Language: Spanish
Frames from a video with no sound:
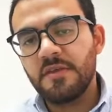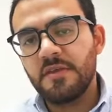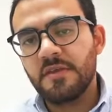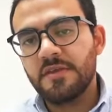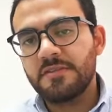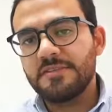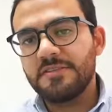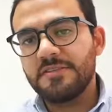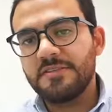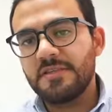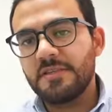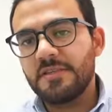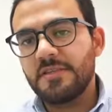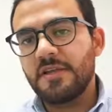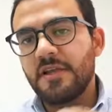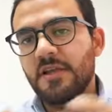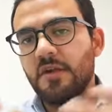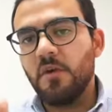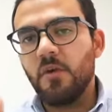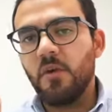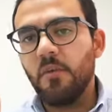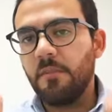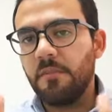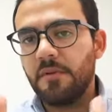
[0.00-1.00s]
es decir,
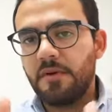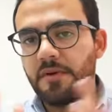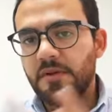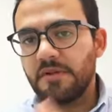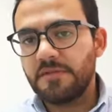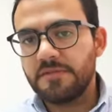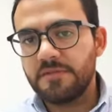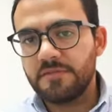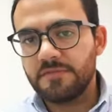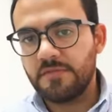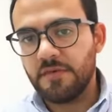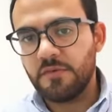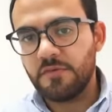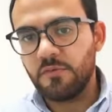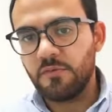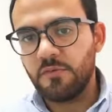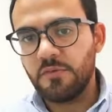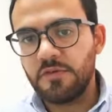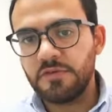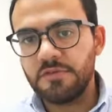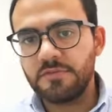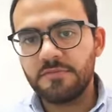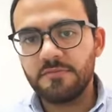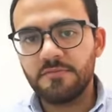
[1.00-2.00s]
que compran esas
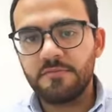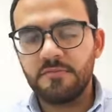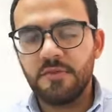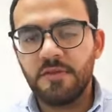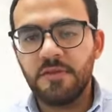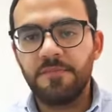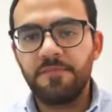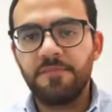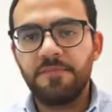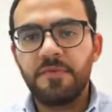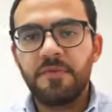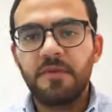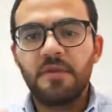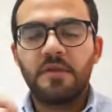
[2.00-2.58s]
facturas. ¿bien?